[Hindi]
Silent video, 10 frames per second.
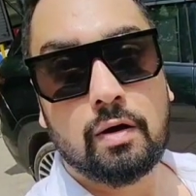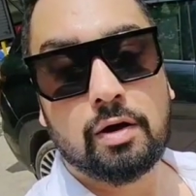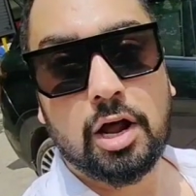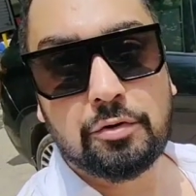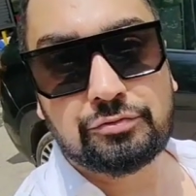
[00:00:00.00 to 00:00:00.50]

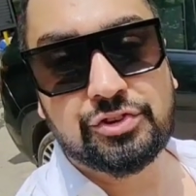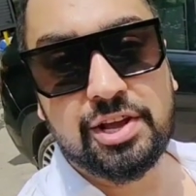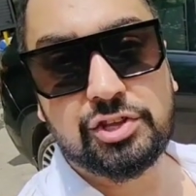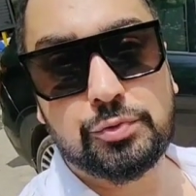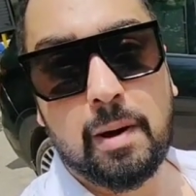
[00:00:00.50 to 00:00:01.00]
रफ
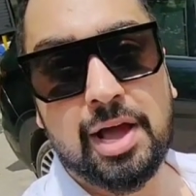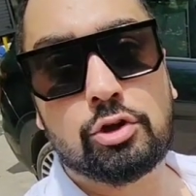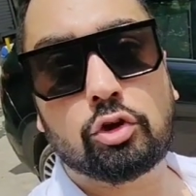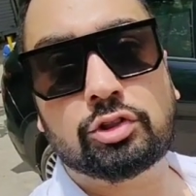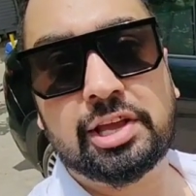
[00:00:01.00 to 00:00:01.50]
जीन्स
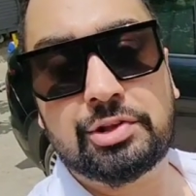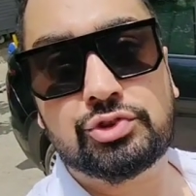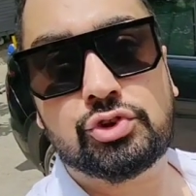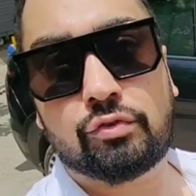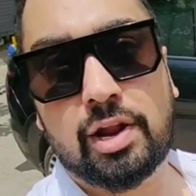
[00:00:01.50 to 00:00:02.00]
भाइयों
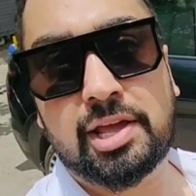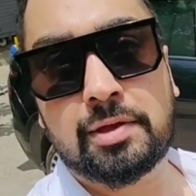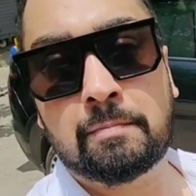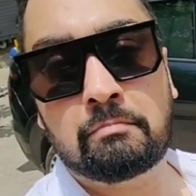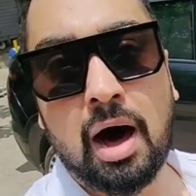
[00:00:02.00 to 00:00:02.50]
300 वाली
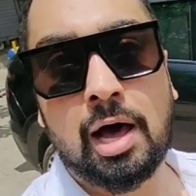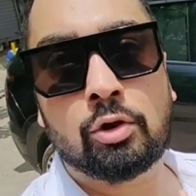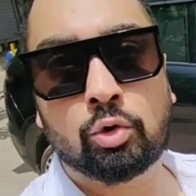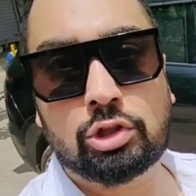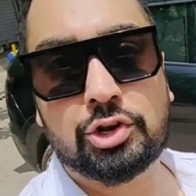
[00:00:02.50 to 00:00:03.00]

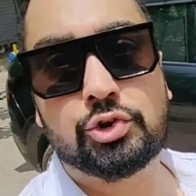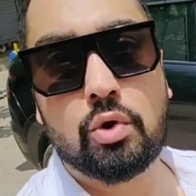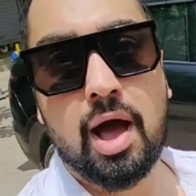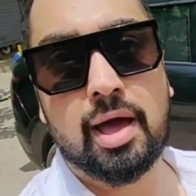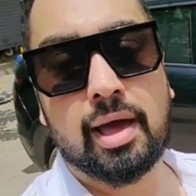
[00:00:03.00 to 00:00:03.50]
माल उतर
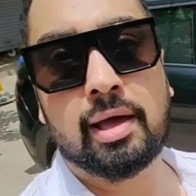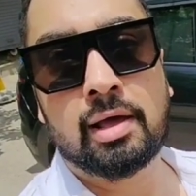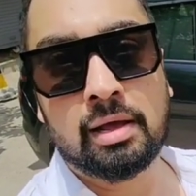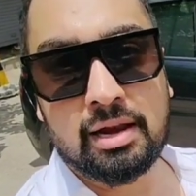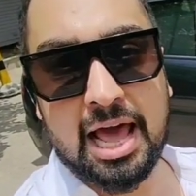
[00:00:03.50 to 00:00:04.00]
चुका है
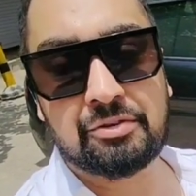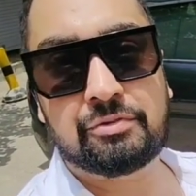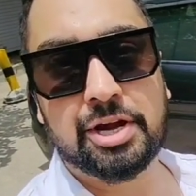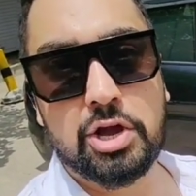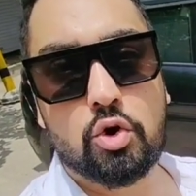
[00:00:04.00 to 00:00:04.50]
लाइव
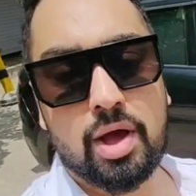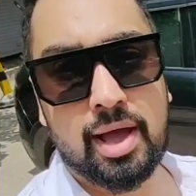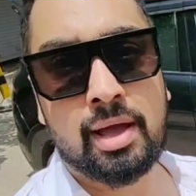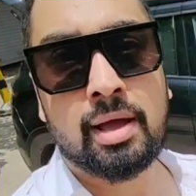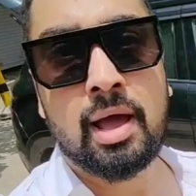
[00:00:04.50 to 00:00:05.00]
वीडियो है